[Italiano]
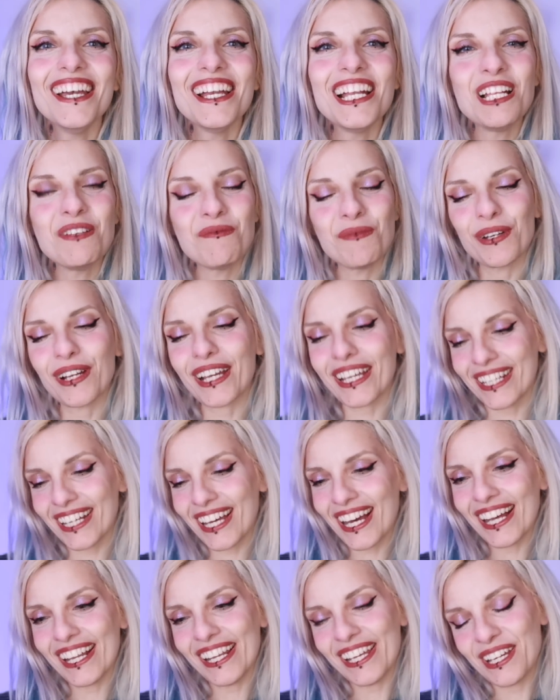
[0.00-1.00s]
il mio
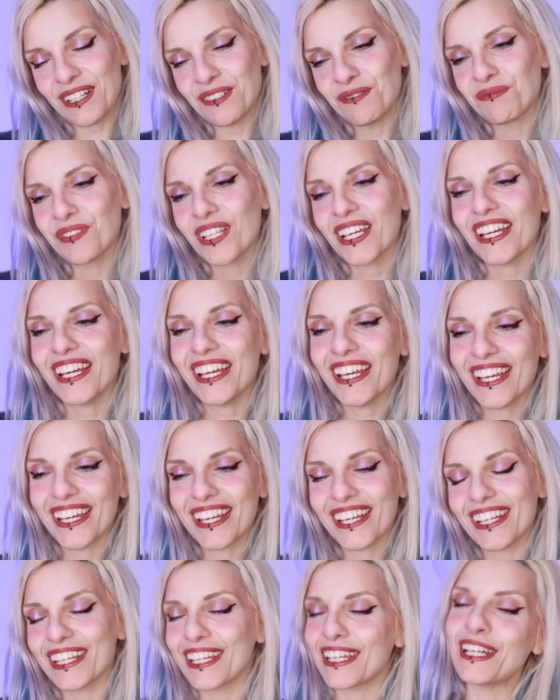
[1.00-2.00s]
canale,
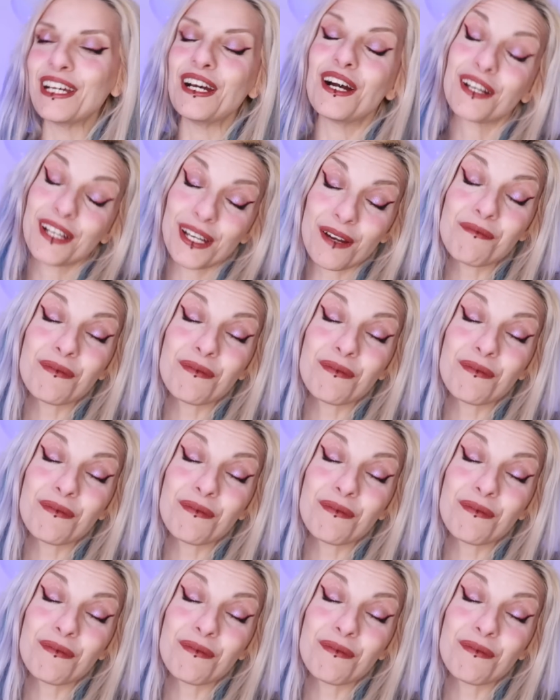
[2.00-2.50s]
eh, che, che